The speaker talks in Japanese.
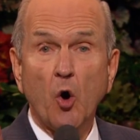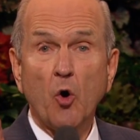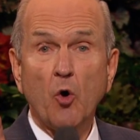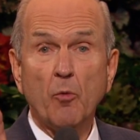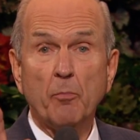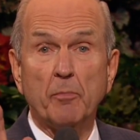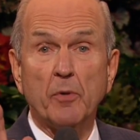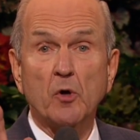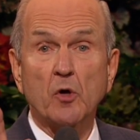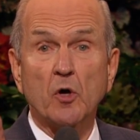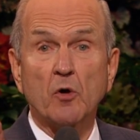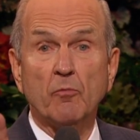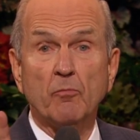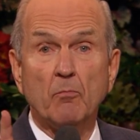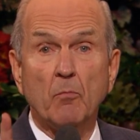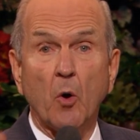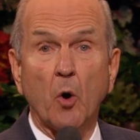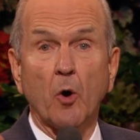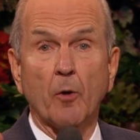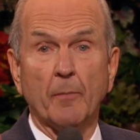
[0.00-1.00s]
もし
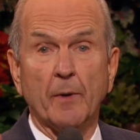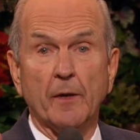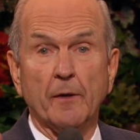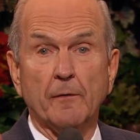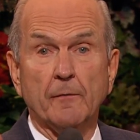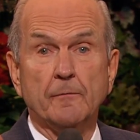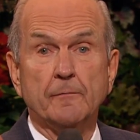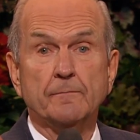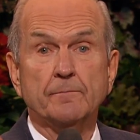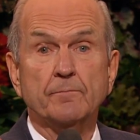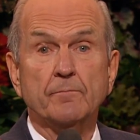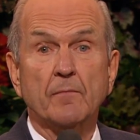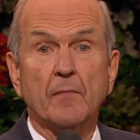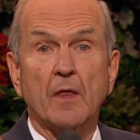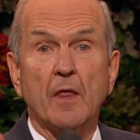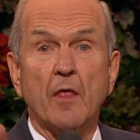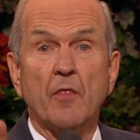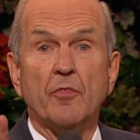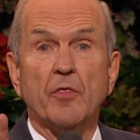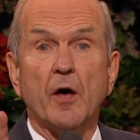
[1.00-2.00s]
モルモン書が
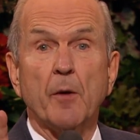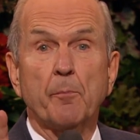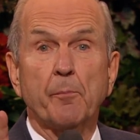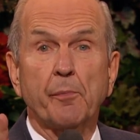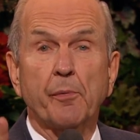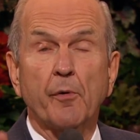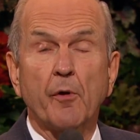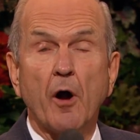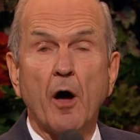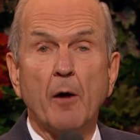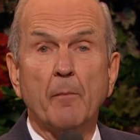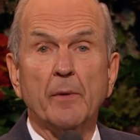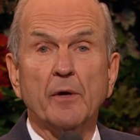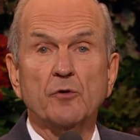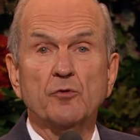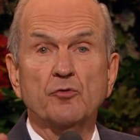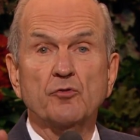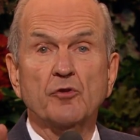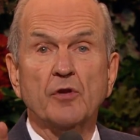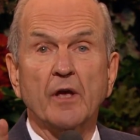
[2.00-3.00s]
出現しなければ、
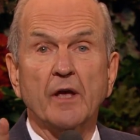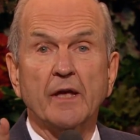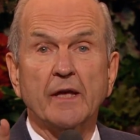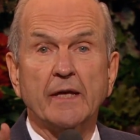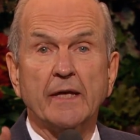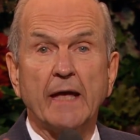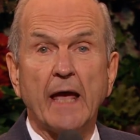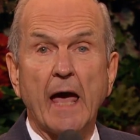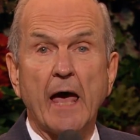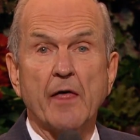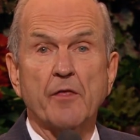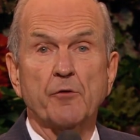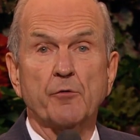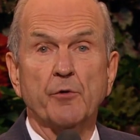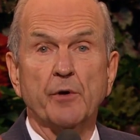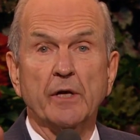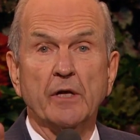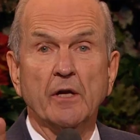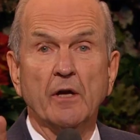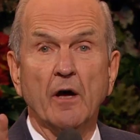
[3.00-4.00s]
約
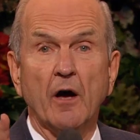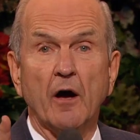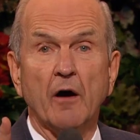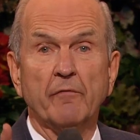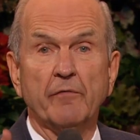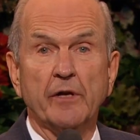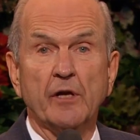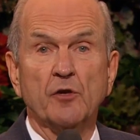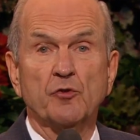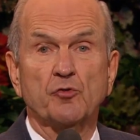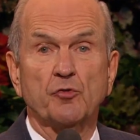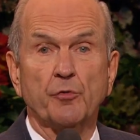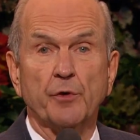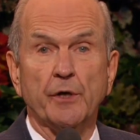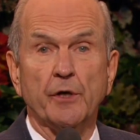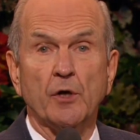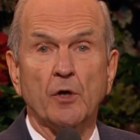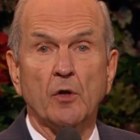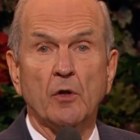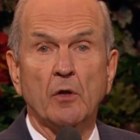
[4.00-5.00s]
束のイスラエル
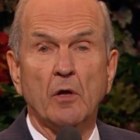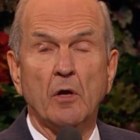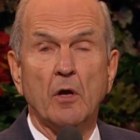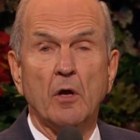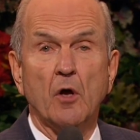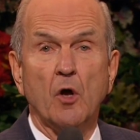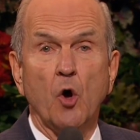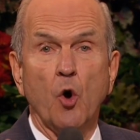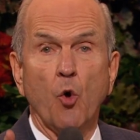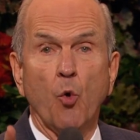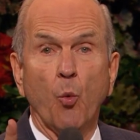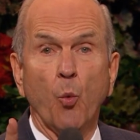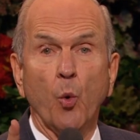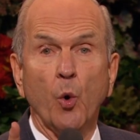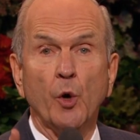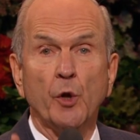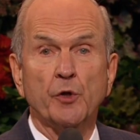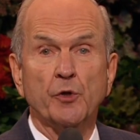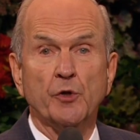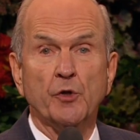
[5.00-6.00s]
の集合は起き
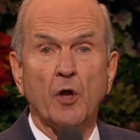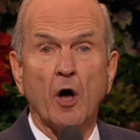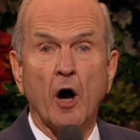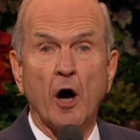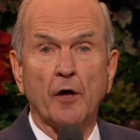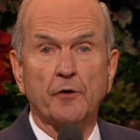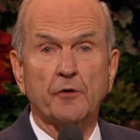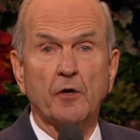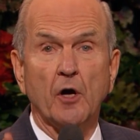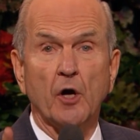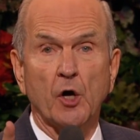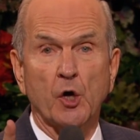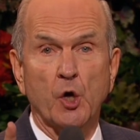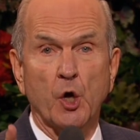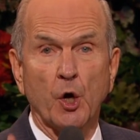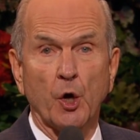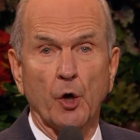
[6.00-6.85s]
ないのです。